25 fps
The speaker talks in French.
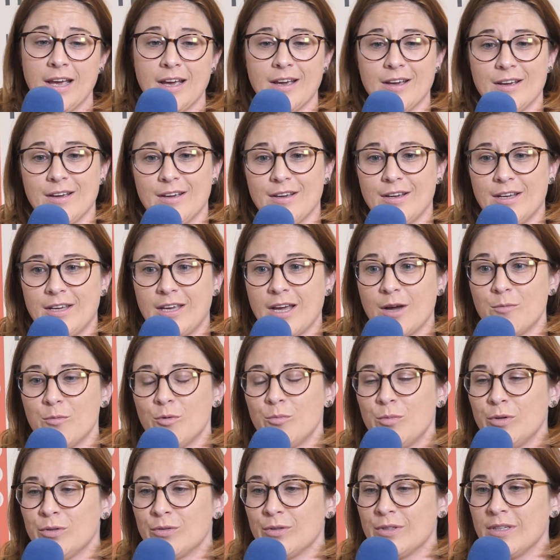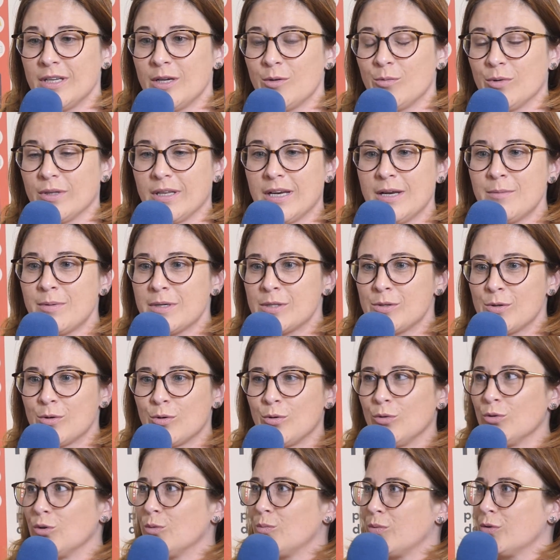euh, qu'à un moment donné où on a l'impression
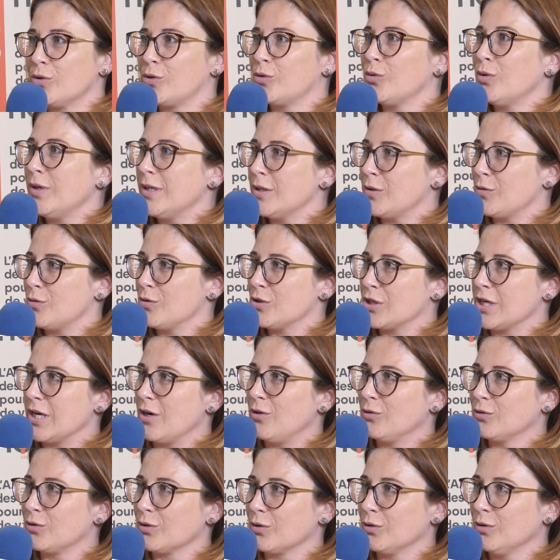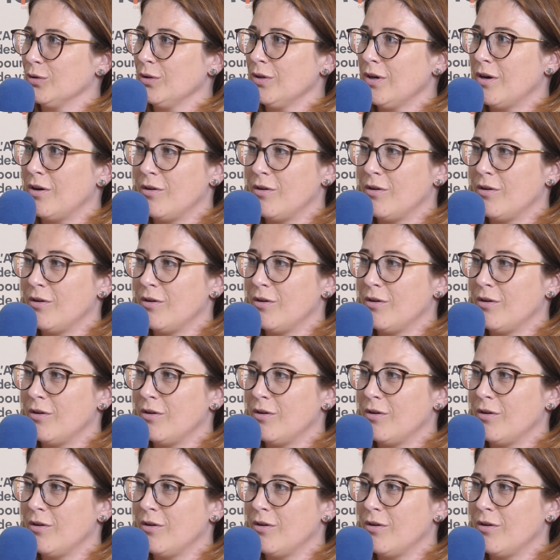qu'on oppose tous les sujets entre eux,